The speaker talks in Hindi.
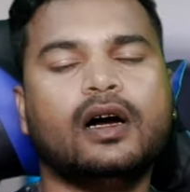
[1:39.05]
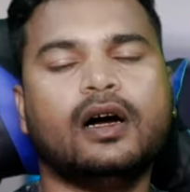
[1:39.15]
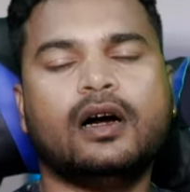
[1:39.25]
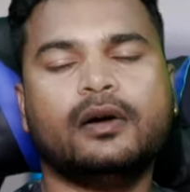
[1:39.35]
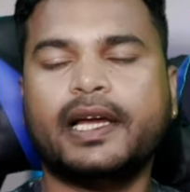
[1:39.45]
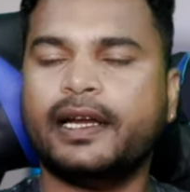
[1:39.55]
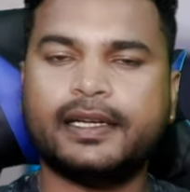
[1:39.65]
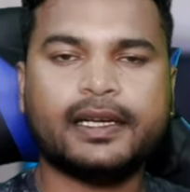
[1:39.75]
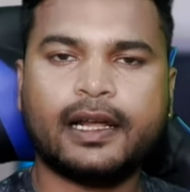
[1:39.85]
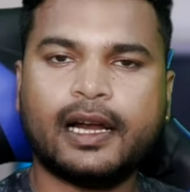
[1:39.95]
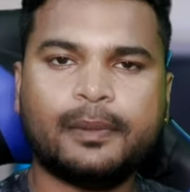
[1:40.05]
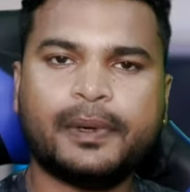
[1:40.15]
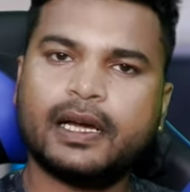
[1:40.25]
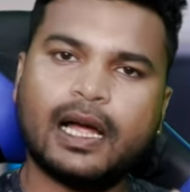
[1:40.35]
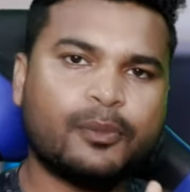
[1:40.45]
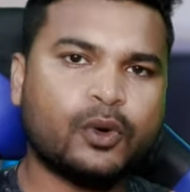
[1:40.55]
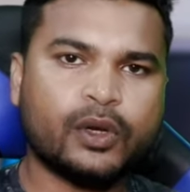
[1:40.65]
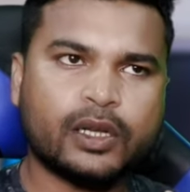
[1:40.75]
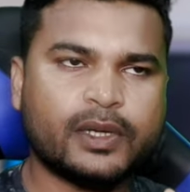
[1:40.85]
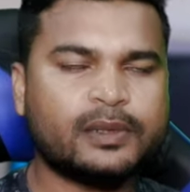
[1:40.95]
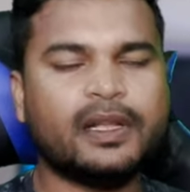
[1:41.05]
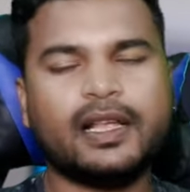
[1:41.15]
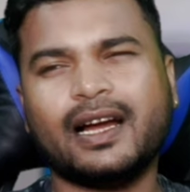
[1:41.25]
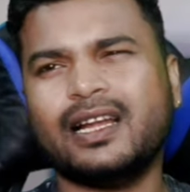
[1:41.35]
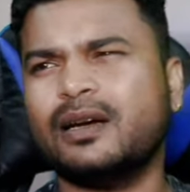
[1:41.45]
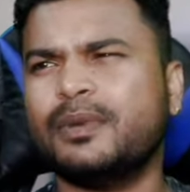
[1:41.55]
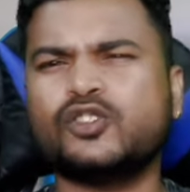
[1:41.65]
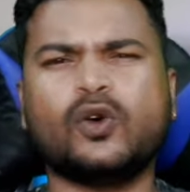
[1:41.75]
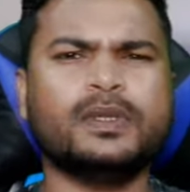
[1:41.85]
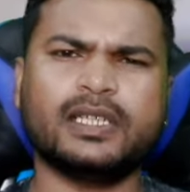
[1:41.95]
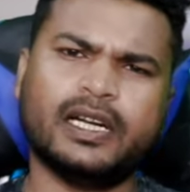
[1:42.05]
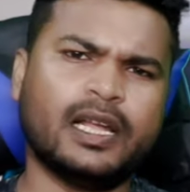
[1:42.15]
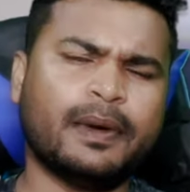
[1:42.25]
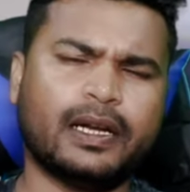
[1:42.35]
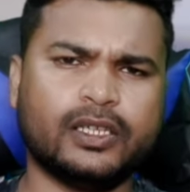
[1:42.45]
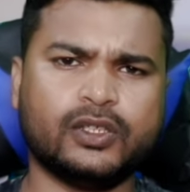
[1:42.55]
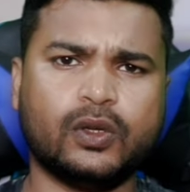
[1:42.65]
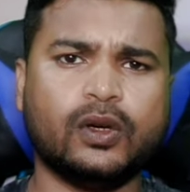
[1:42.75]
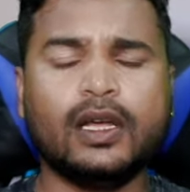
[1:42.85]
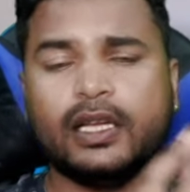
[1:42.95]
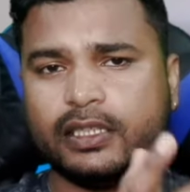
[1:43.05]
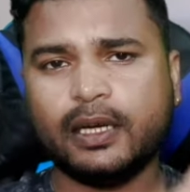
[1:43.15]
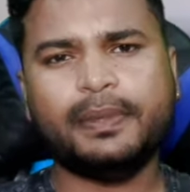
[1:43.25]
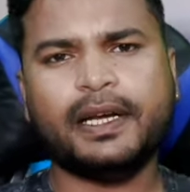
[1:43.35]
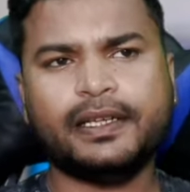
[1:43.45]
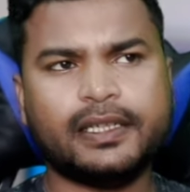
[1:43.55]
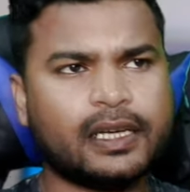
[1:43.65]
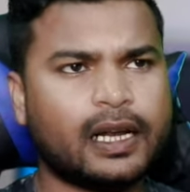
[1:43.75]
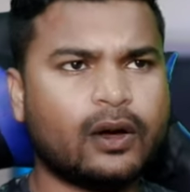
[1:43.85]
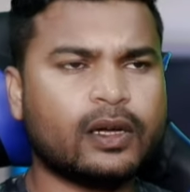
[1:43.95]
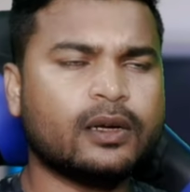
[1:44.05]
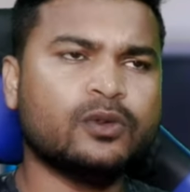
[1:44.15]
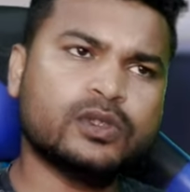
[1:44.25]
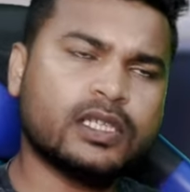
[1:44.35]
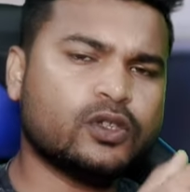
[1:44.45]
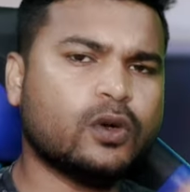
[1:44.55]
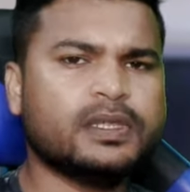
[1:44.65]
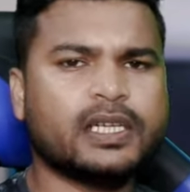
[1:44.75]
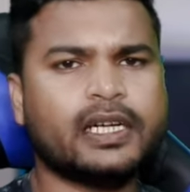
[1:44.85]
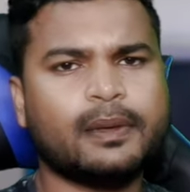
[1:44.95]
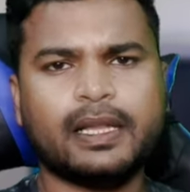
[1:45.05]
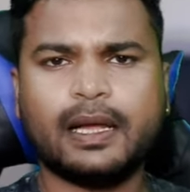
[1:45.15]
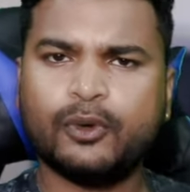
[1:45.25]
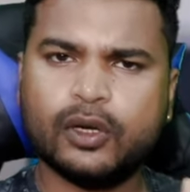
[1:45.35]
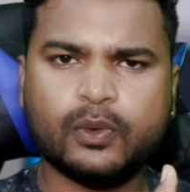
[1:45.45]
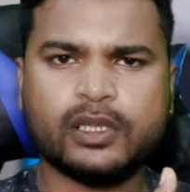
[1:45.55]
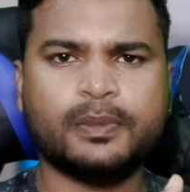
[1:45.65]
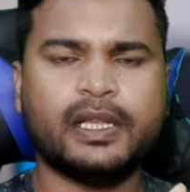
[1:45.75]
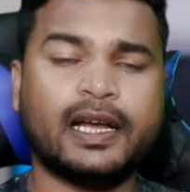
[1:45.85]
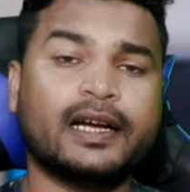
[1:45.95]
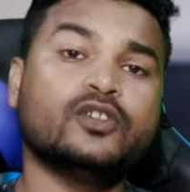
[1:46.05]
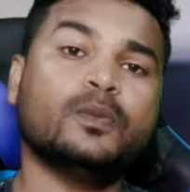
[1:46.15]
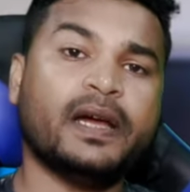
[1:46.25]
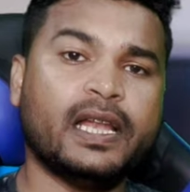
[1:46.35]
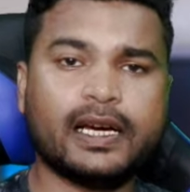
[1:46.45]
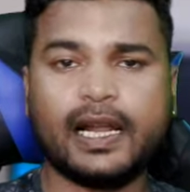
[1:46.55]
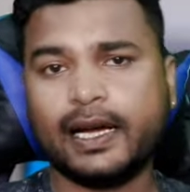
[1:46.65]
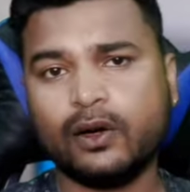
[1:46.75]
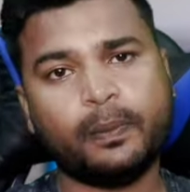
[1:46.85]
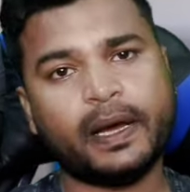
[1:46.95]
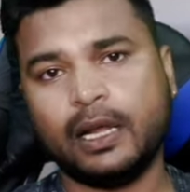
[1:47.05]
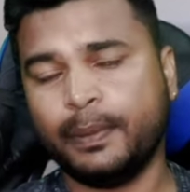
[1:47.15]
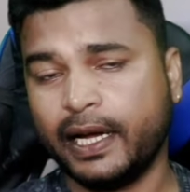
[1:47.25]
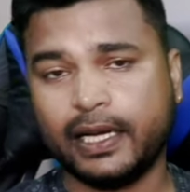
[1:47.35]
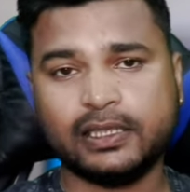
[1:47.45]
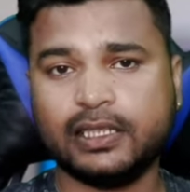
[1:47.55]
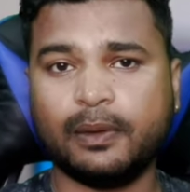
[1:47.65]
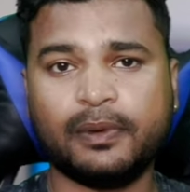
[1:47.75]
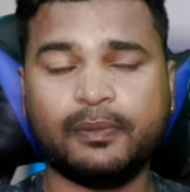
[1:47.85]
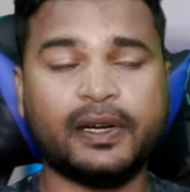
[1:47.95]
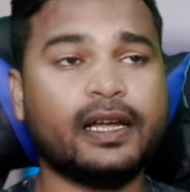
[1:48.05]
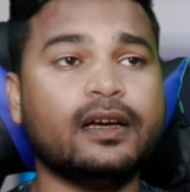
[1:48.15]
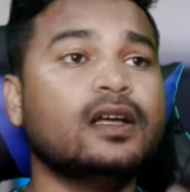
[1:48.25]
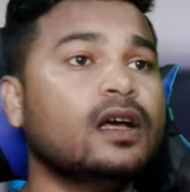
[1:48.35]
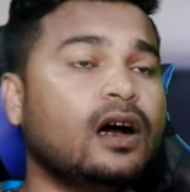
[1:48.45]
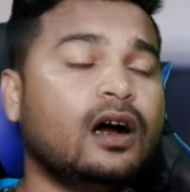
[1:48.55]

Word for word: एडिटिंग कराना पड़ेगा आपको रिक्वेस्ट मिल जाएगा लगभग 24 घंटे मान के चलो जब भी एडिट कराओगे तो उसके 24 घंटे बाद आपको रिक्वेस्ट मिल जाएगा जो पहले कराएगा वो पहले पाएगा सीधा पर फंडा